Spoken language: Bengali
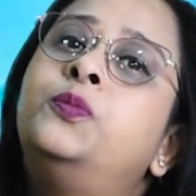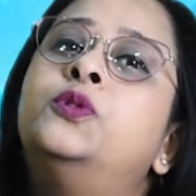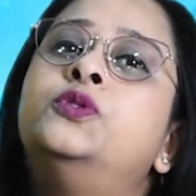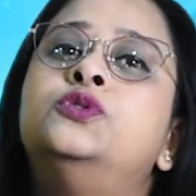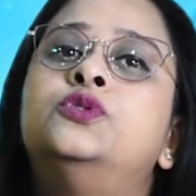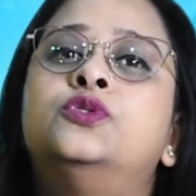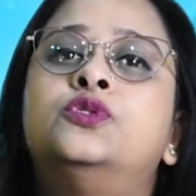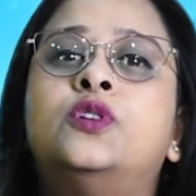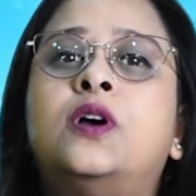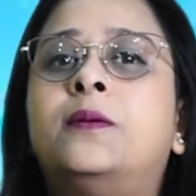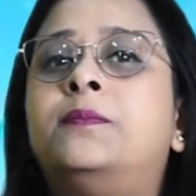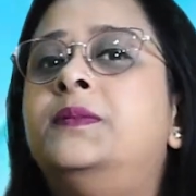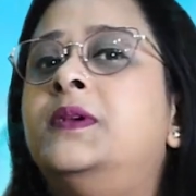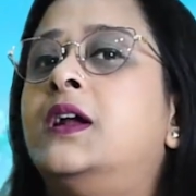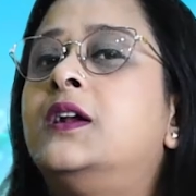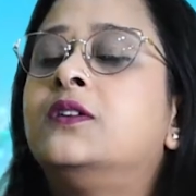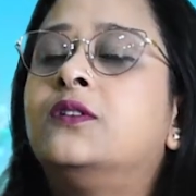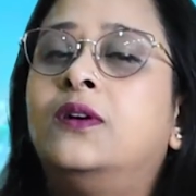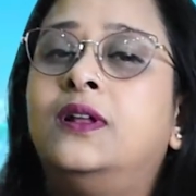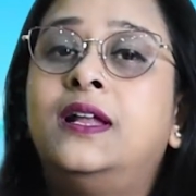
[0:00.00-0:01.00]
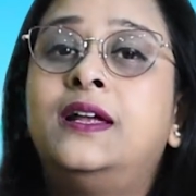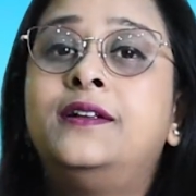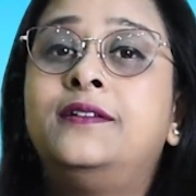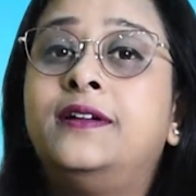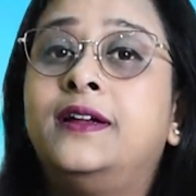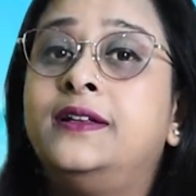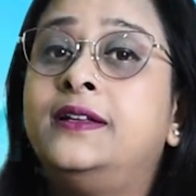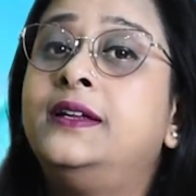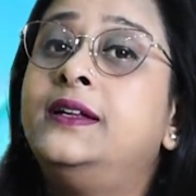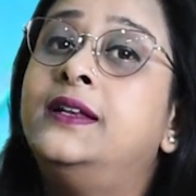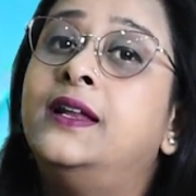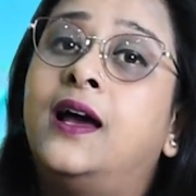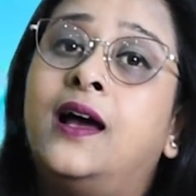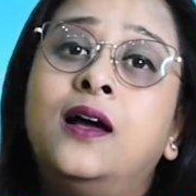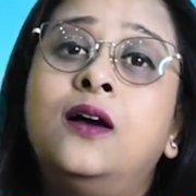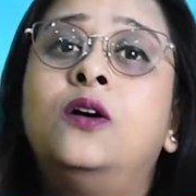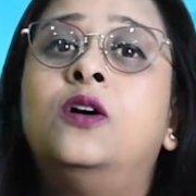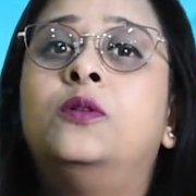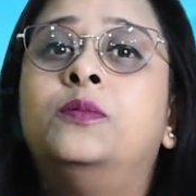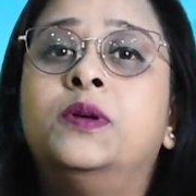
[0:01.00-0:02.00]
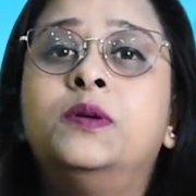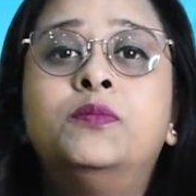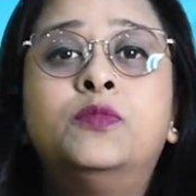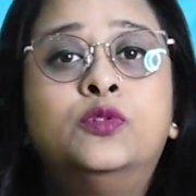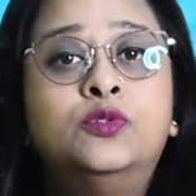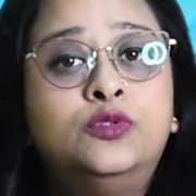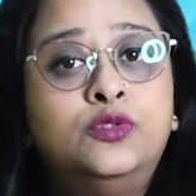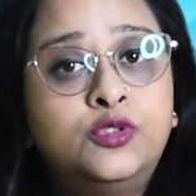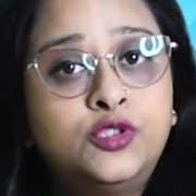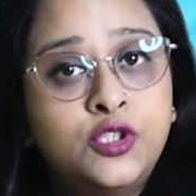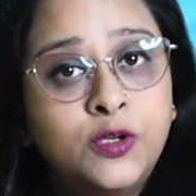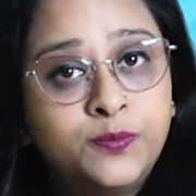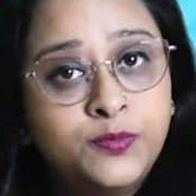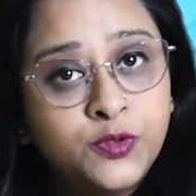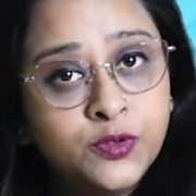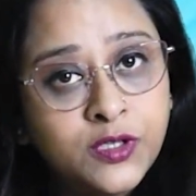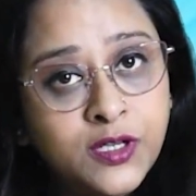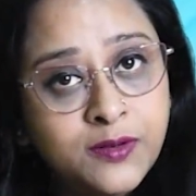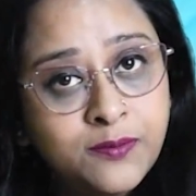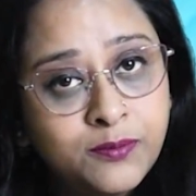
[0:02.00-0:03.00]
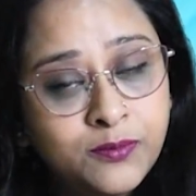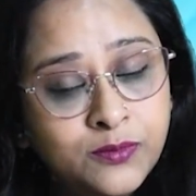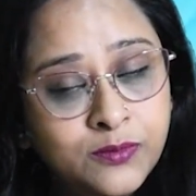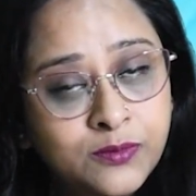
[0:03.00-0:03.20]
পর্যন্ত আপনার গলা রেডি না হবে মধ্য সপ্তক সপ্তকের